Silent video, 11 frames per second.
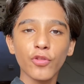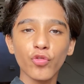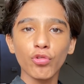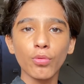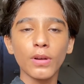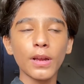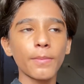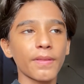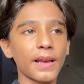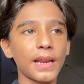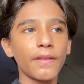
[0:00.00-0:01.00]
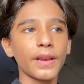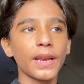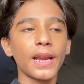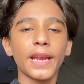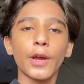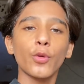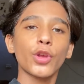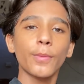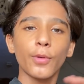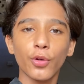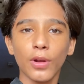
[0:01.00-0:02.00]
चुका हूँ घर मसाला वगैरह ले आया
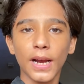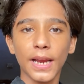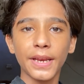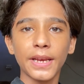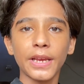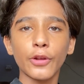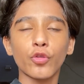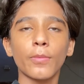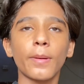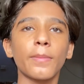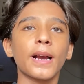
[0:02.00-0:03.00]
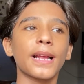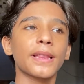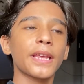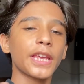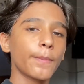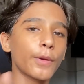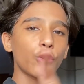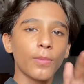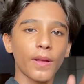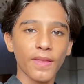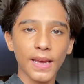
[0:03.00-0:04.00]
कीमे को लगाने के लिए तो अब हम लगाते हैं कीमे को
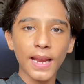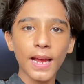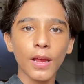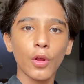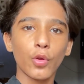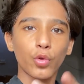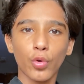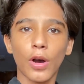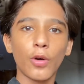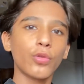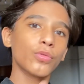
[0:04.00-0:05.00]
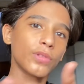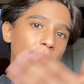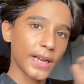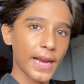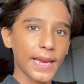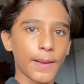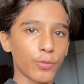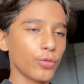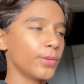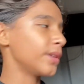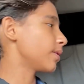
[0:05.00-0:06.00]
मसाला तो आओ दिखाएं
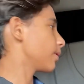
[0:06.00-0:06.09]
आपको भी